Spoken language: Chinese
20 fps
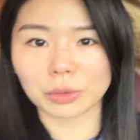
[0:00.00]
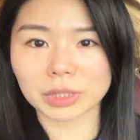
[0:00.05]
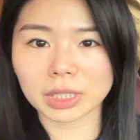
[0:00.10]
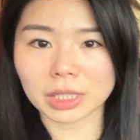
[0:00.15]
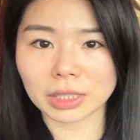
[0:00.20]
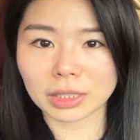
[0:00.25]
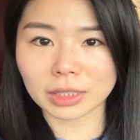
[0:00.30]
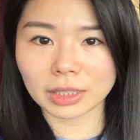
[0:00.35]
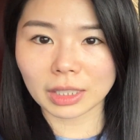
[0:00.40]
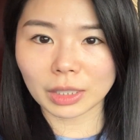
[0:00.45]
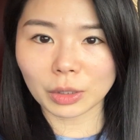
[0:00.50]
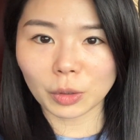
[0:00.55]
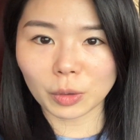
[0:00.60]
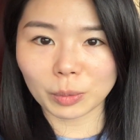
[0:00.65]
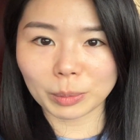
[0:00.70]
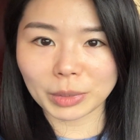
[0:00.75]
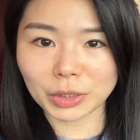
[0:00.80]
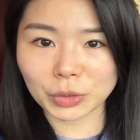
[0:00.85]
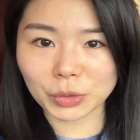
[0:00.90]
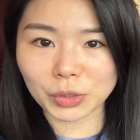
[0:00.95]
车，那后
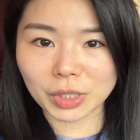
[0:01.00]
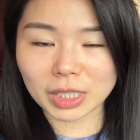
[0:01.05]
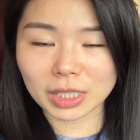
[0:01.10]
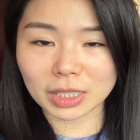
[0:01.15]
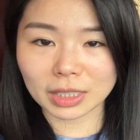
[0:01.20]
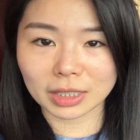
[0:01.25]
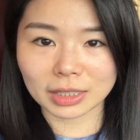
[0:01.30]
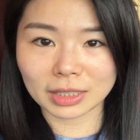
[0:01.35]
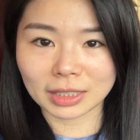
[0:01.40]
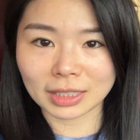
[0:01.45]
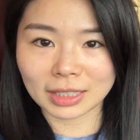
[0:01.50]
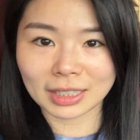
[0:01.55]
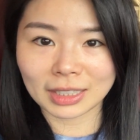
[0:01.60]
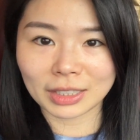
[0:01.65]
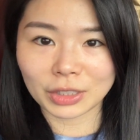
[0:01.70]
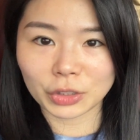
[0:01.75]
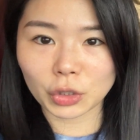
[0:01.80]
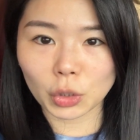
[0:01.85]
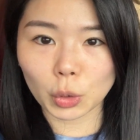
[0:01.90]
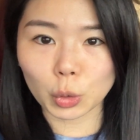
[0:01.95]
面就是
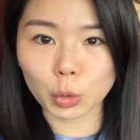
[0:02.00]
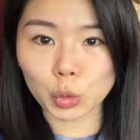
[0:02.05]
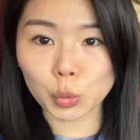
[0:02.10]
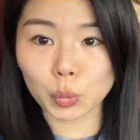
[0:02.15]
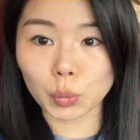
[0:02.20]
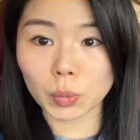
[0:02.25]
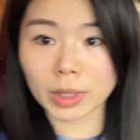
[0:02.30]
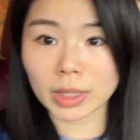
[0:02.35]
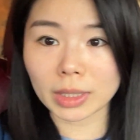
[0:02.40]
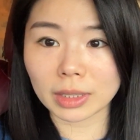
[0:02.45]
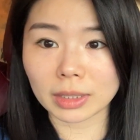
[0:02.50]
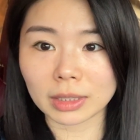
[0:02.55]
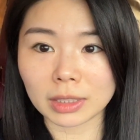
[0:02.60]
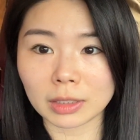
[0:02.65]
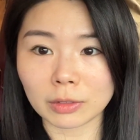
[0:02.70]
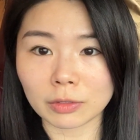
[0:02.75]
丢树叶的地